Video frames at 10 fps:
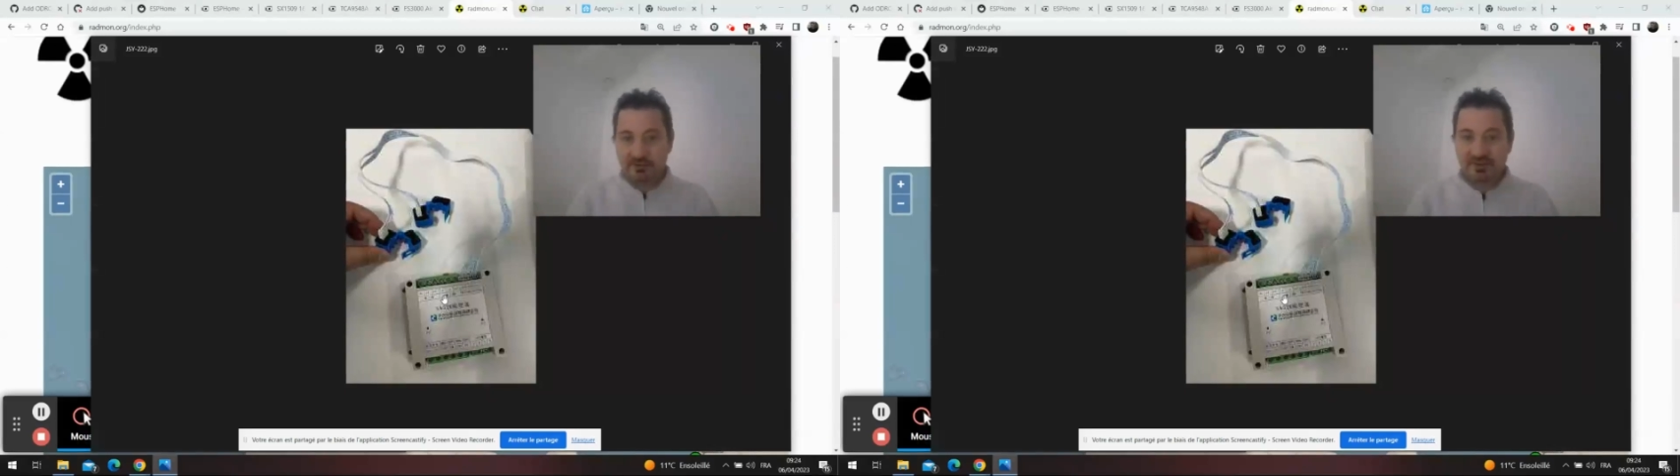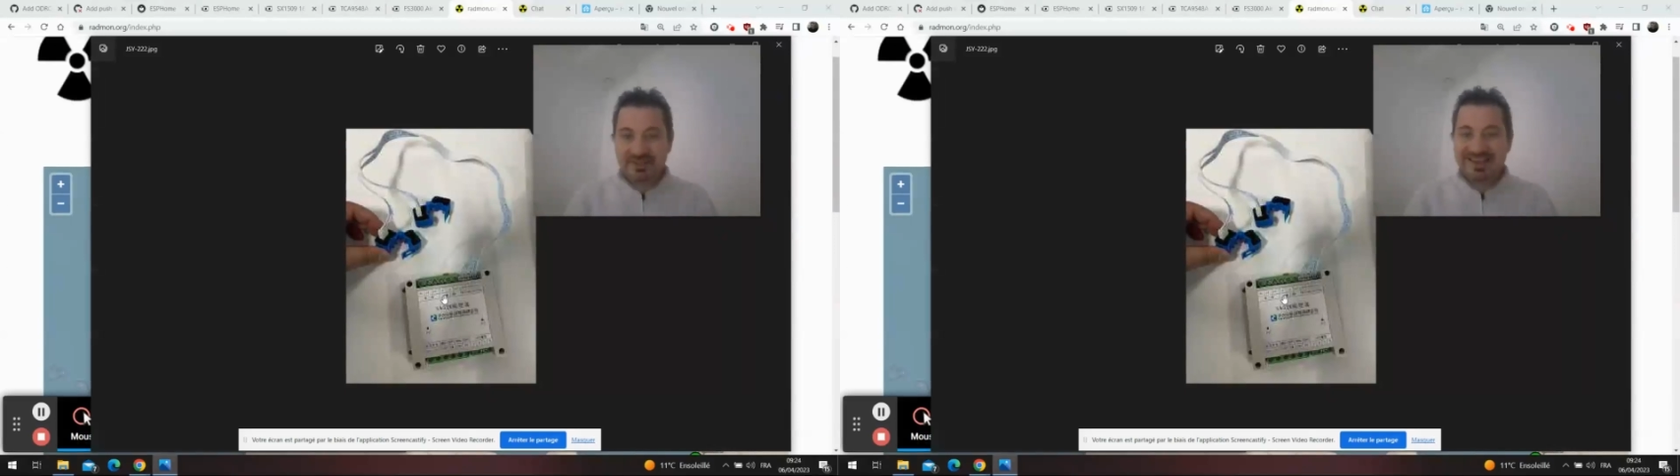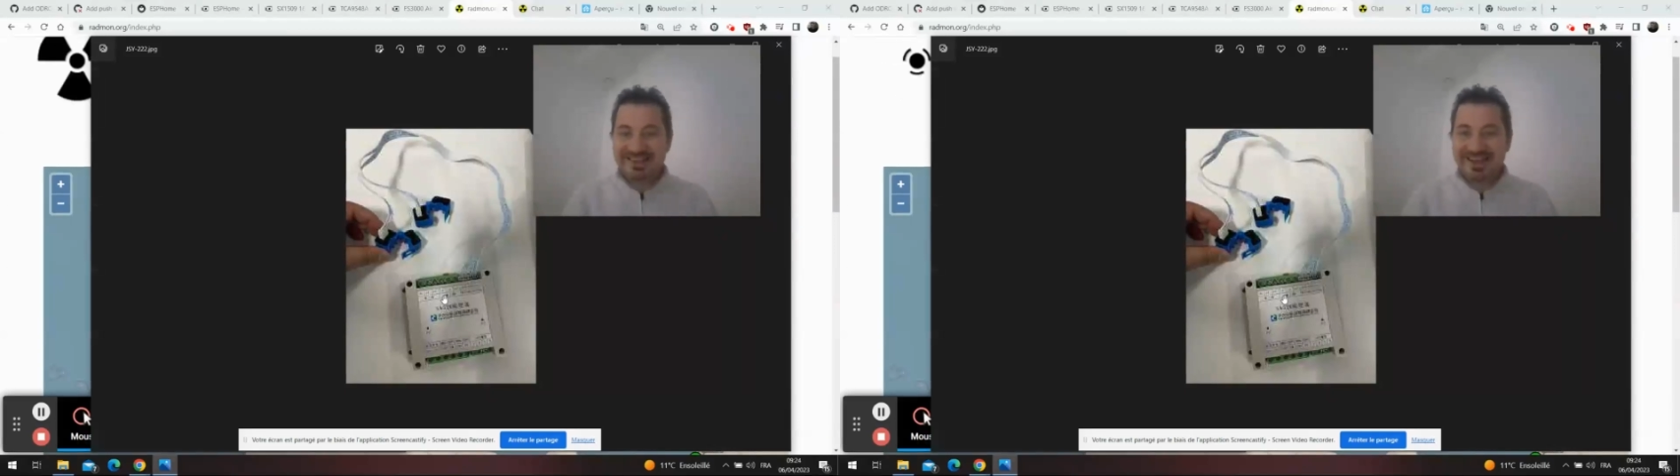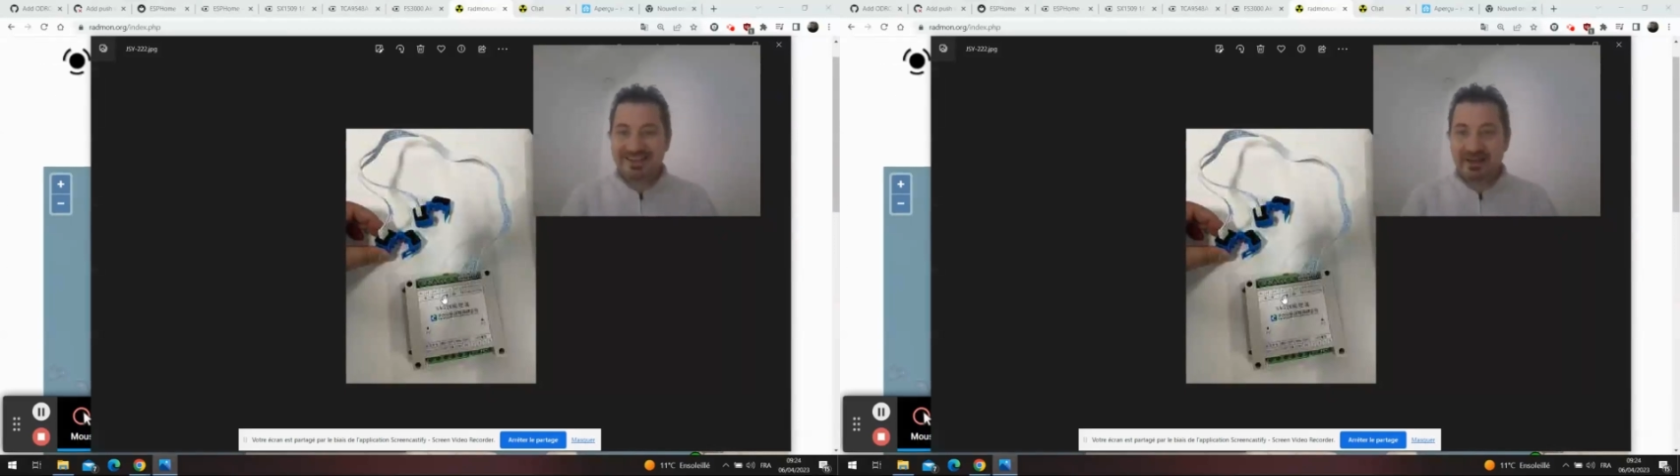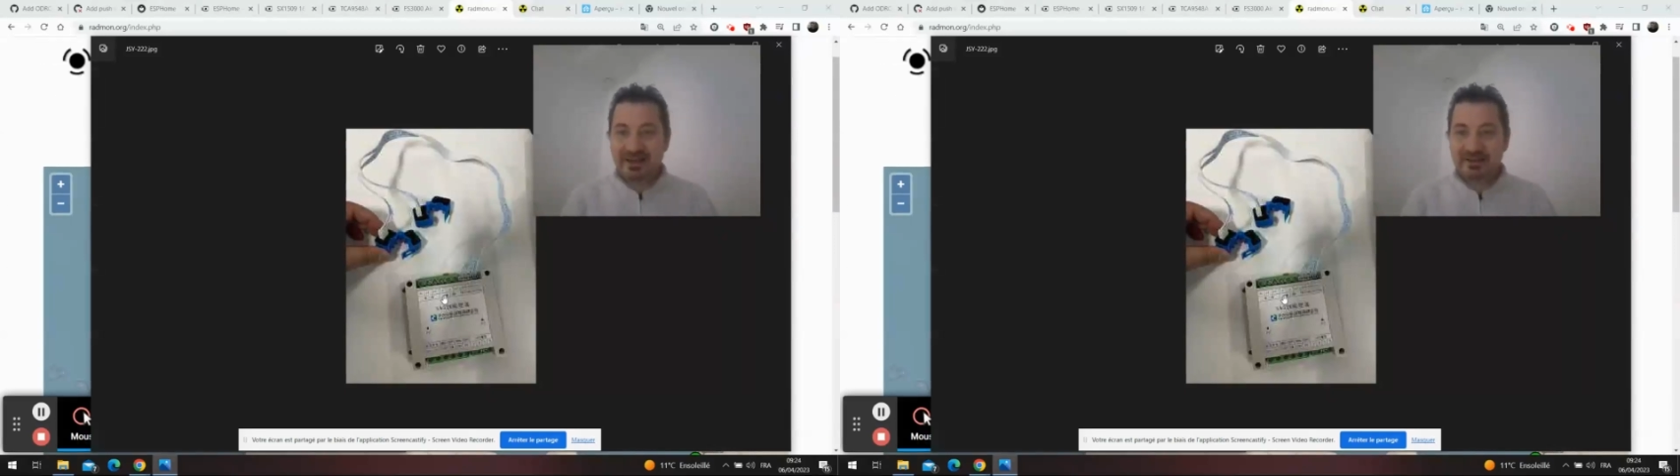Donc c'est assez
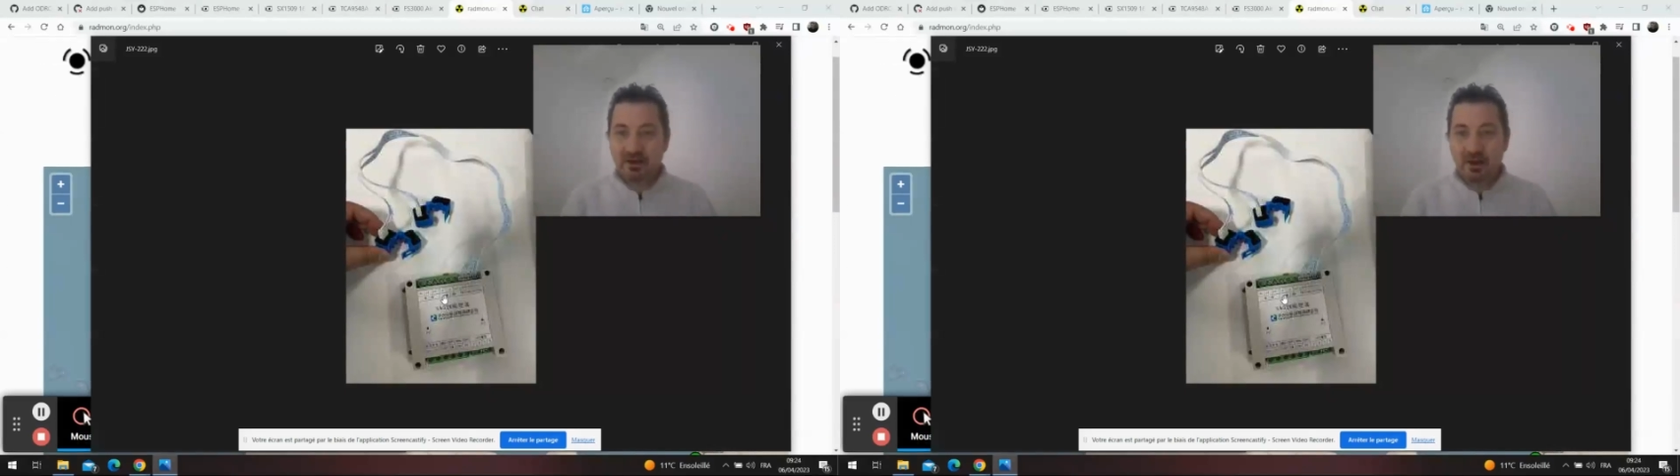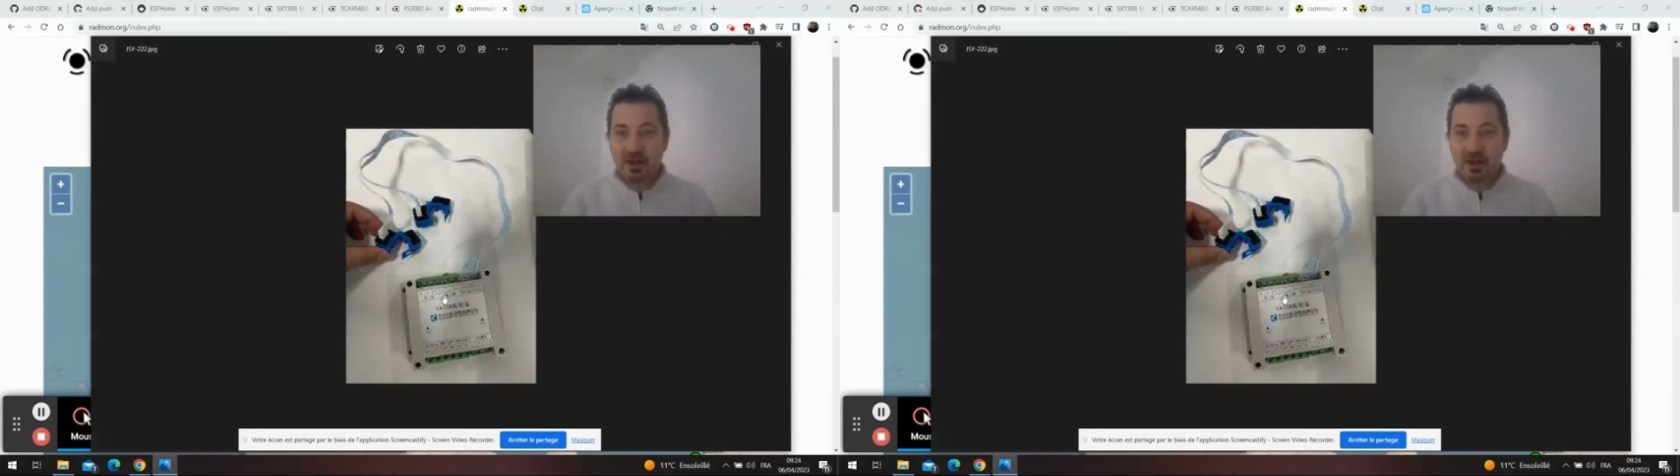intéressant